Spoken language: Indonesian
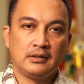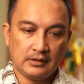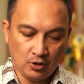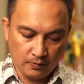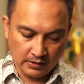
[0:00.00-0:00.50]

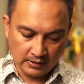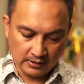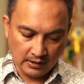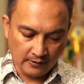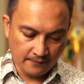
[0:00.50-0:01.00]
kehidupan
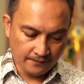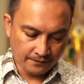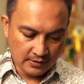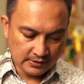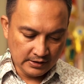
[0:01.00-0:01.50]
kita.
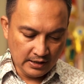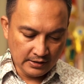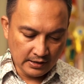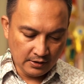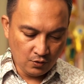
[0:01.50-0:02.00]

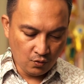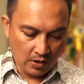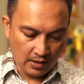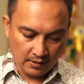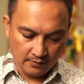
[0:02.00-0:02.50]
Sehingga dari
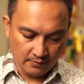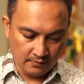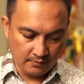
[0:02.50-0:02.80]
dua